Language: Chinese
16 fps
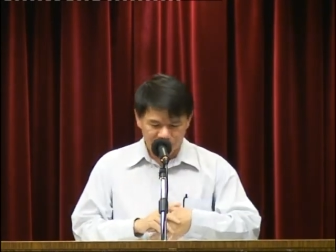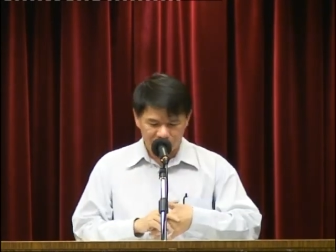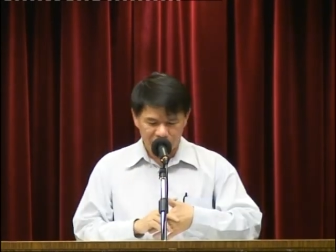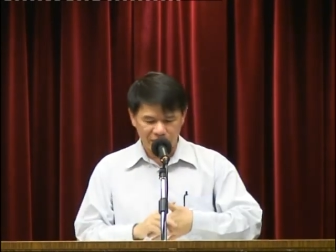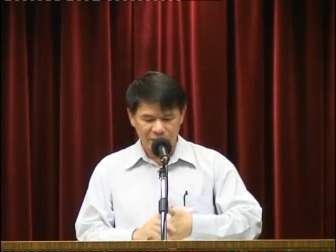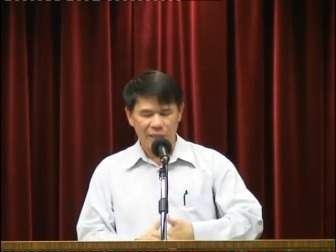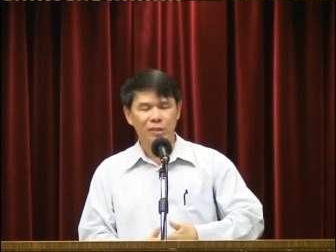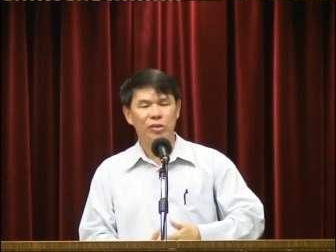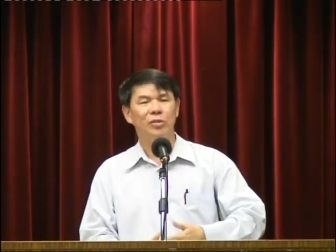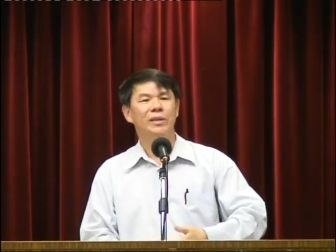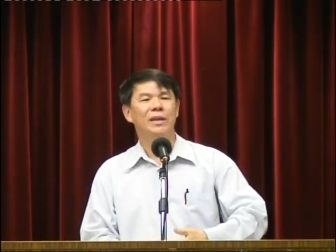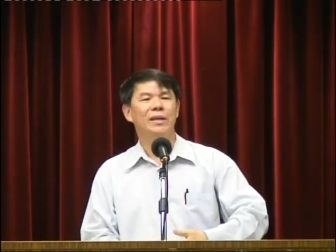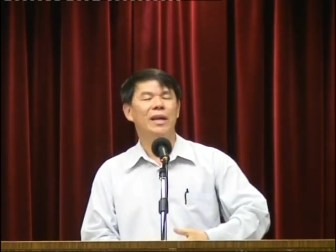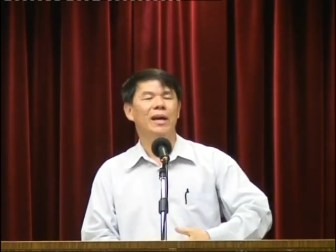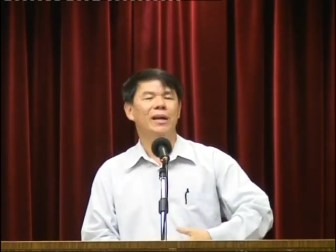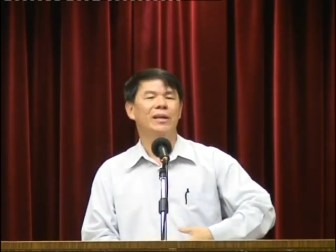这些都
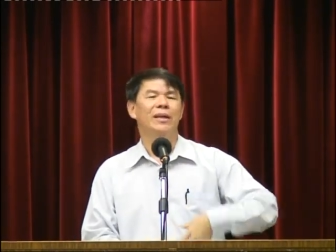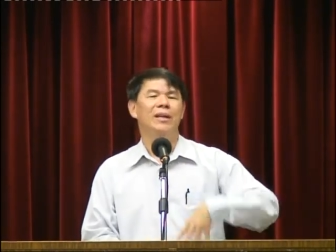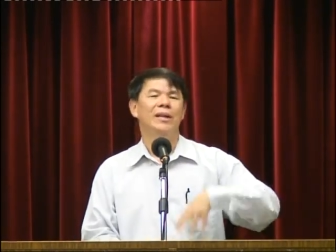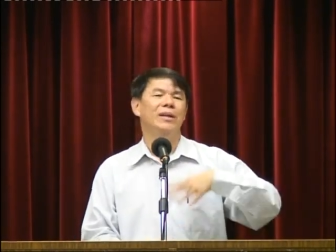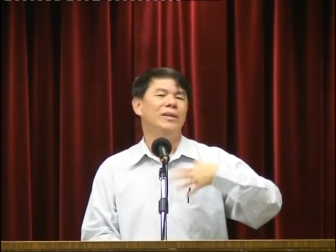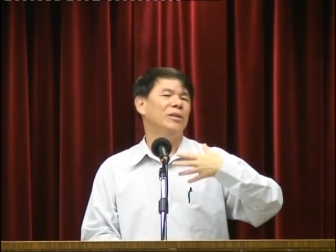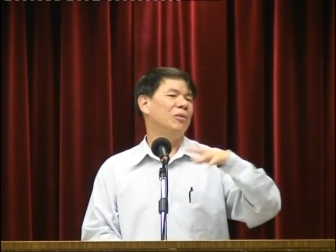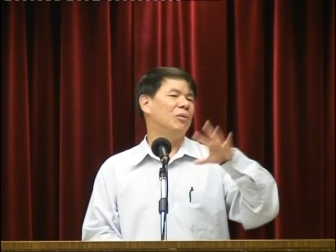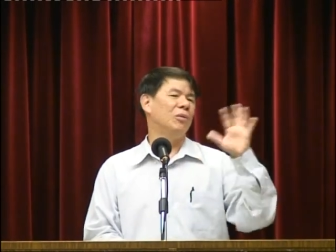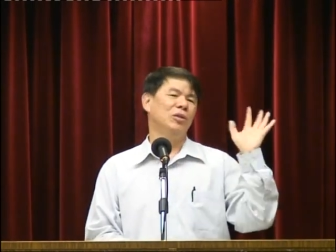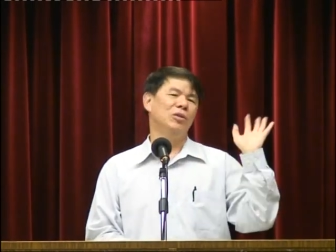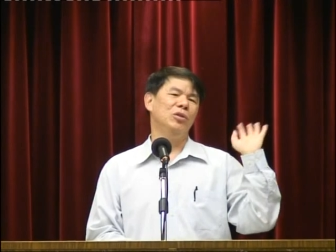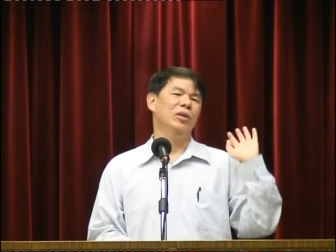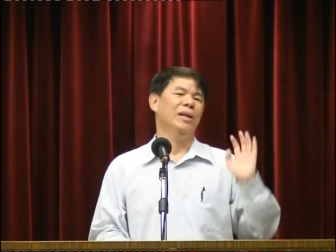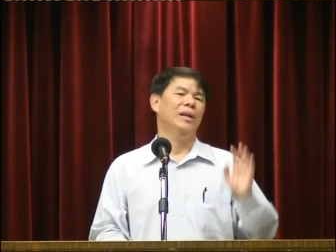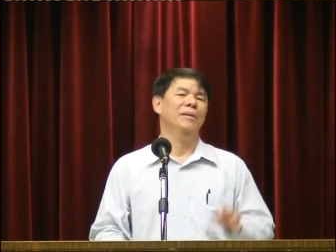怎样，都过
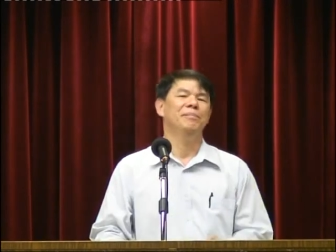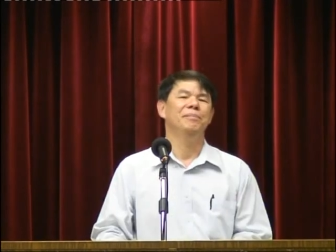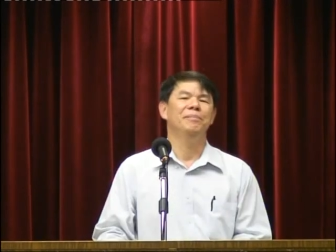去了。